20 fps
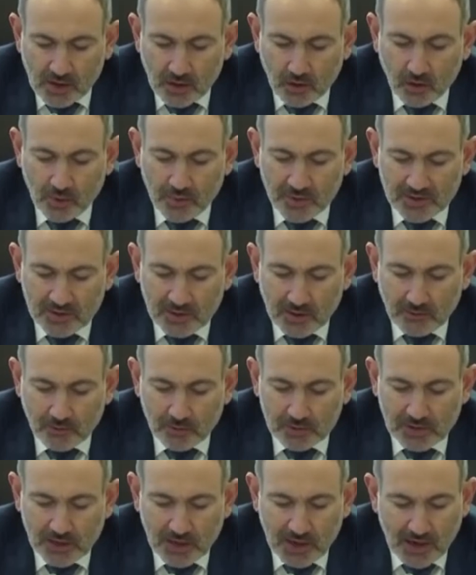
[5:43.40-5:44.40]
Кроме
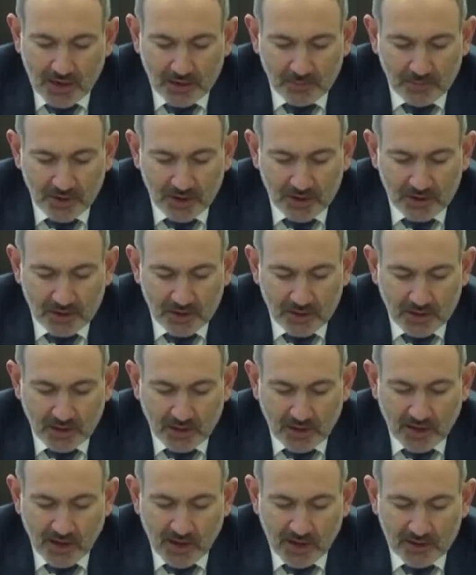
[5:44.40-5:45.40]
того, для Армении
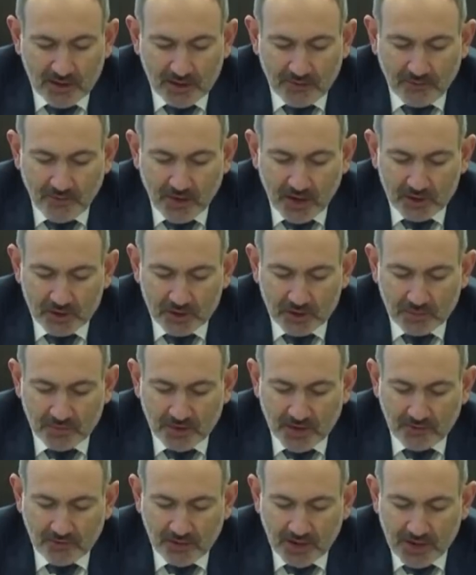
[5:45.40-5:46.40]
крайне
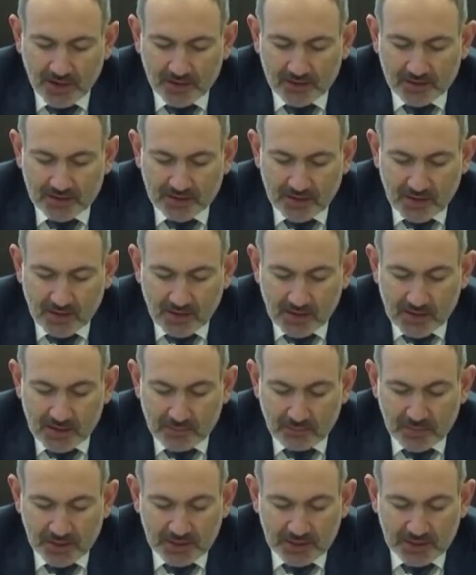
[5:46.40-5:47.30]
важным является